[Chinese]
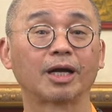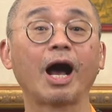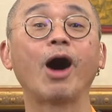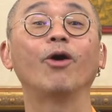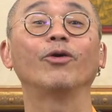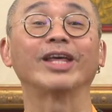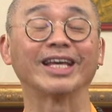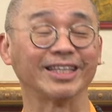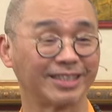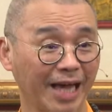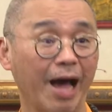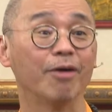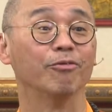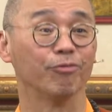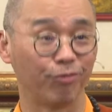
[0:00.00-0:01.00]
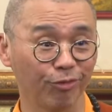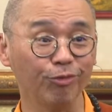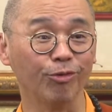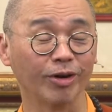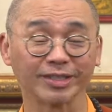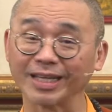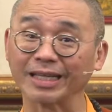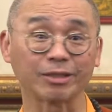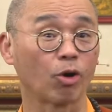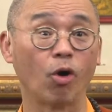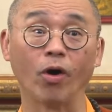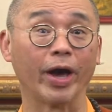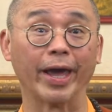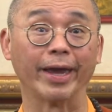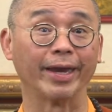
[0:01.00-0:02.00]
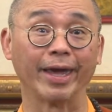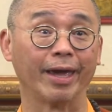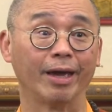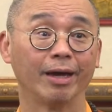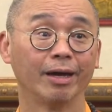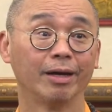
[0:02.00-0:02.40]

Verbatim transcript: 高龄产妇啊，35岁呢？